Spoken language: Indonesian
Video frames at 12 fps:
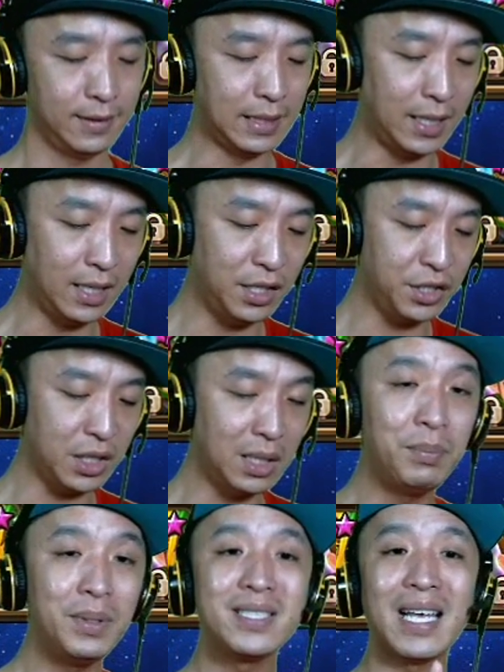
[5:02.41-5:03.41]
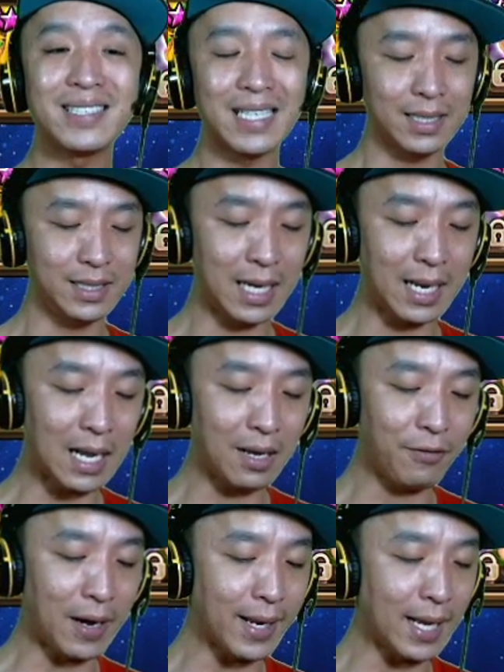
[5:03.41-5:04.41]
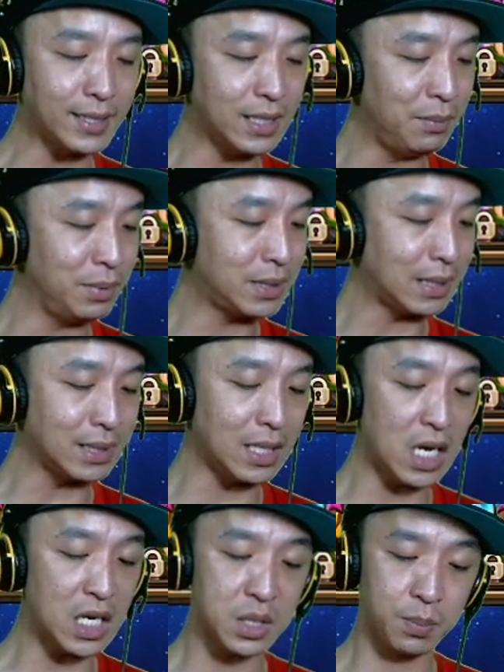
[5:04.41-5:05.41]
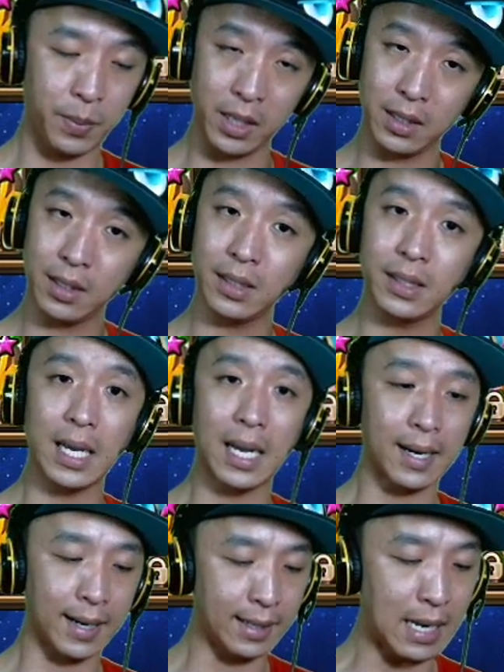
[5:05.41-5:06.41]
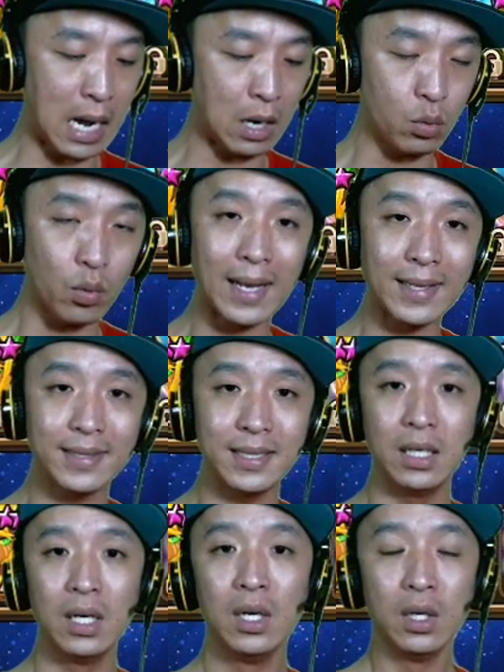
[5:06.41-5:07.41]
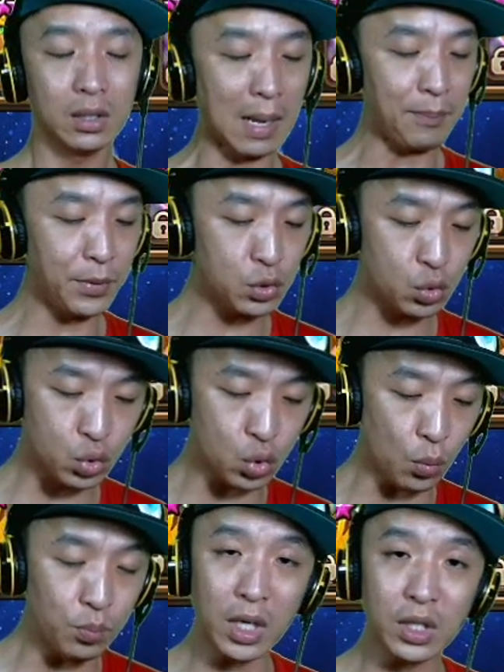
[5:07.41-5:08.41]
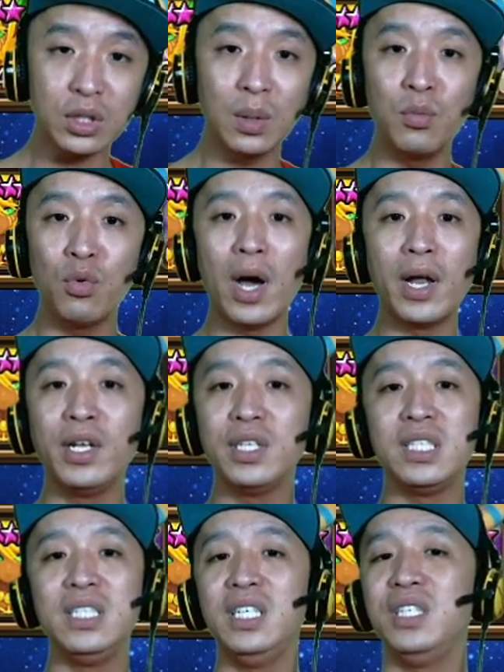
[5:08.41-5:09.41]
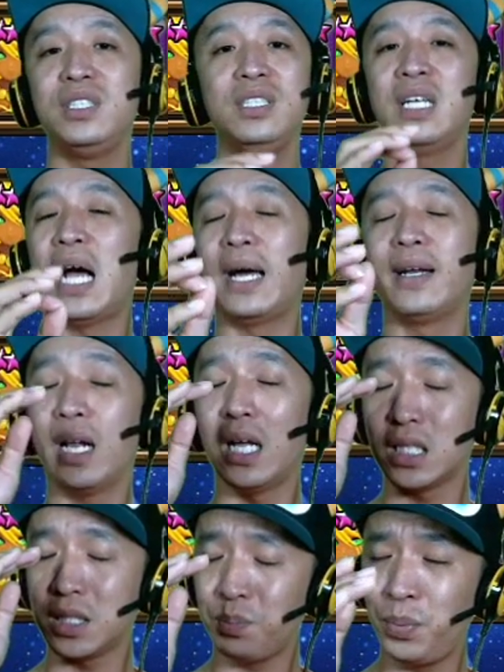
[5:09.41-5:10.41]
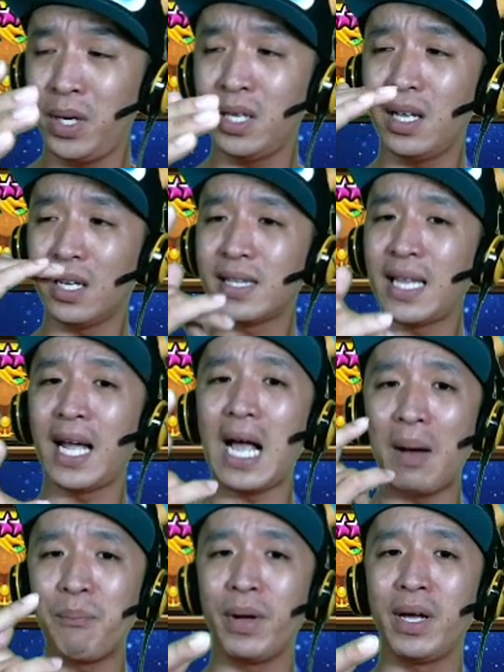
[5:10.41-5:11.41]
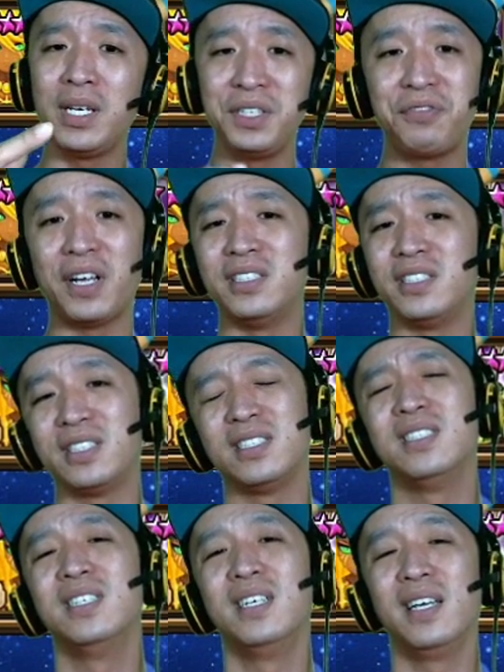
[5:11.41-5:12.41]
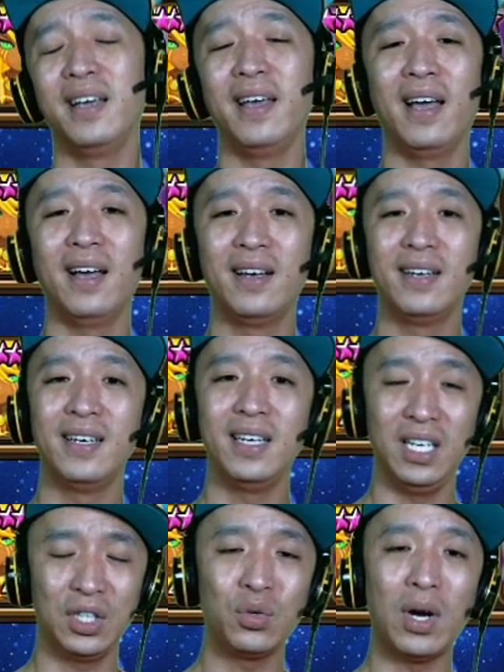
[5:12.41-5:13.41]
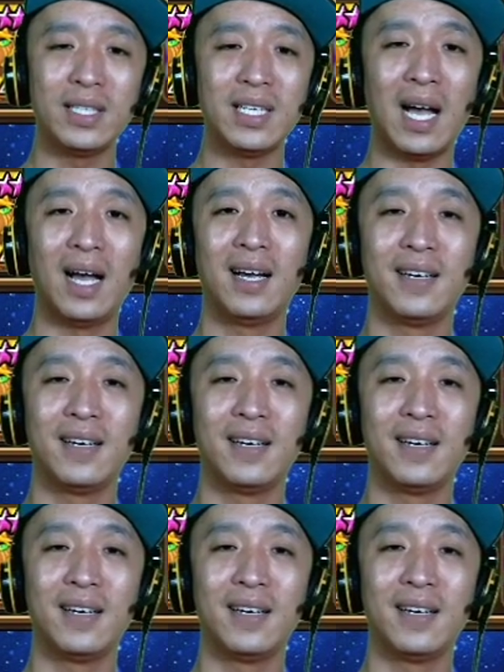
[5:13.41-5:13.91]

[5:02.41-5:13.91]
Jadi di sini bisa saja ya, variasi bisa saja speed ketika red akurasi, tapi subnya semua di sini isinya adalah speed, attack, HP, defense ya itu aja